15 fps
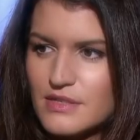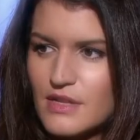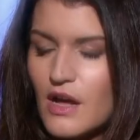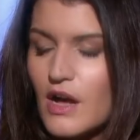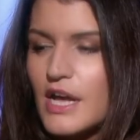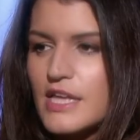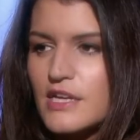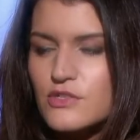
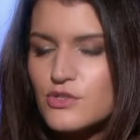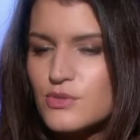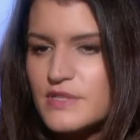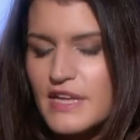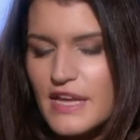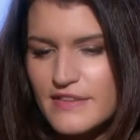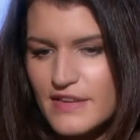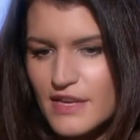ah, Rien, je suis
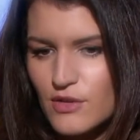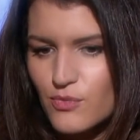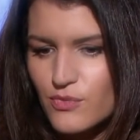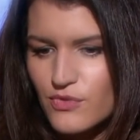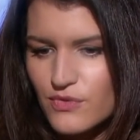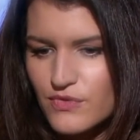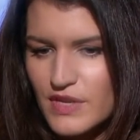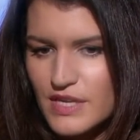très très
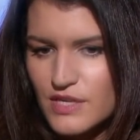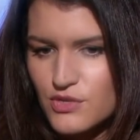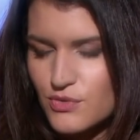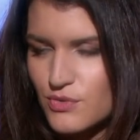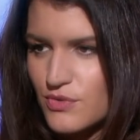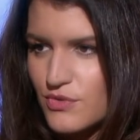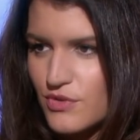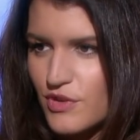concentrée. Je
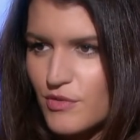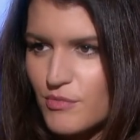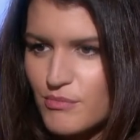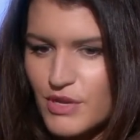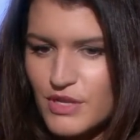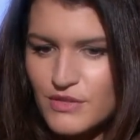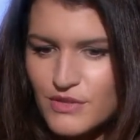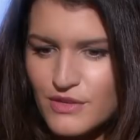suis une
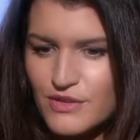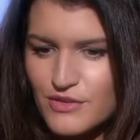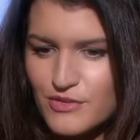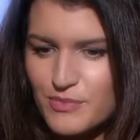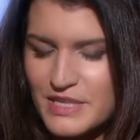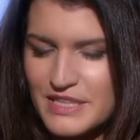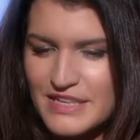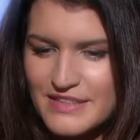bonne euh,
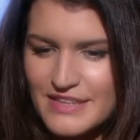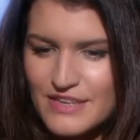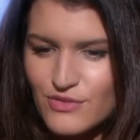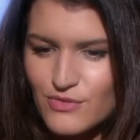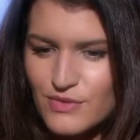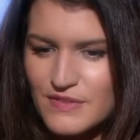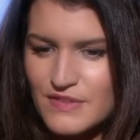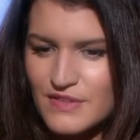
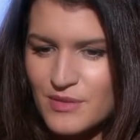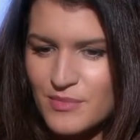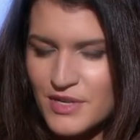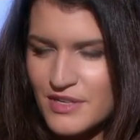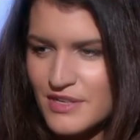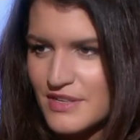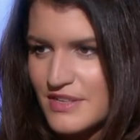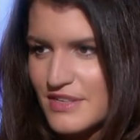spectatrice de cinéma.